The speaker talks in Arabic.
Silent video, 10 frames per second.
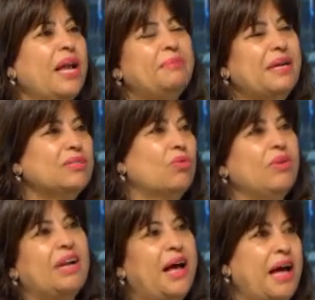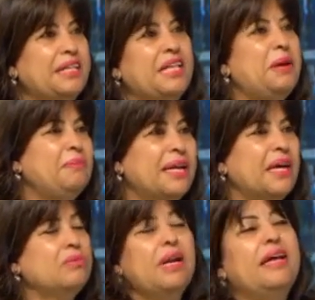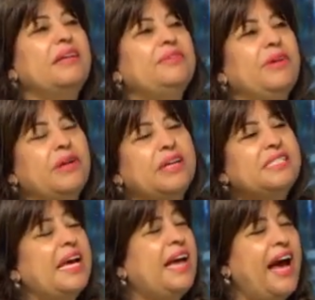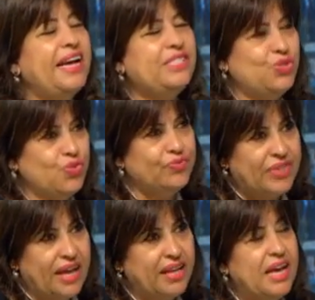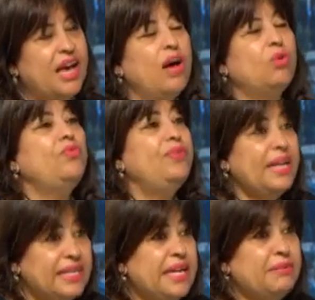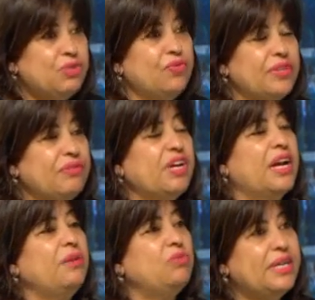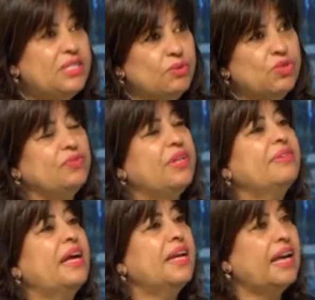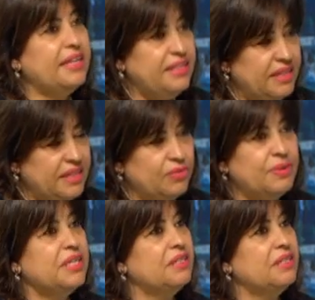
بقت كلها عن طريق مكن ولا صحيح السايح عايز يشوف ده وفعلا انا بشوف ده في شارع المعز وبشوف ده في خان خليلي ومنطقه